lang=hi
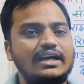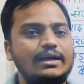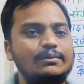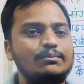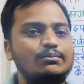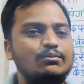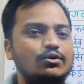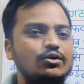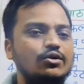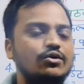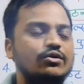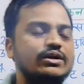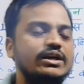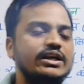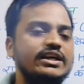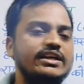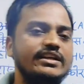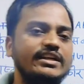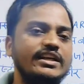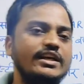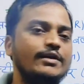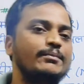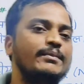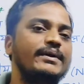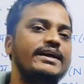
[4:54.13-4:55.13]
आप बोलोगे
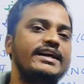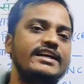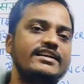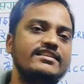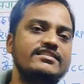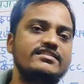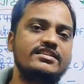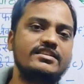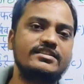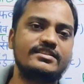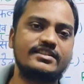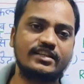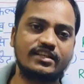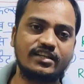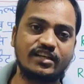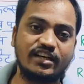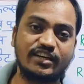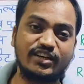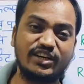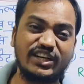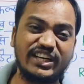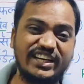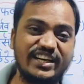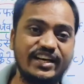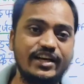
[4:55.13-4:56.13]
कि नहीं मैं एनसीसी
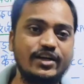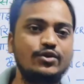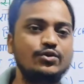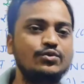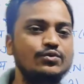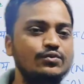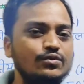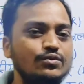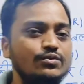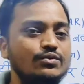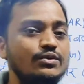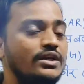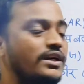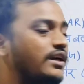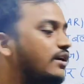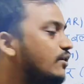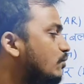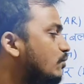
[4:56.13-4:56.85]
कैंडिडेट हूं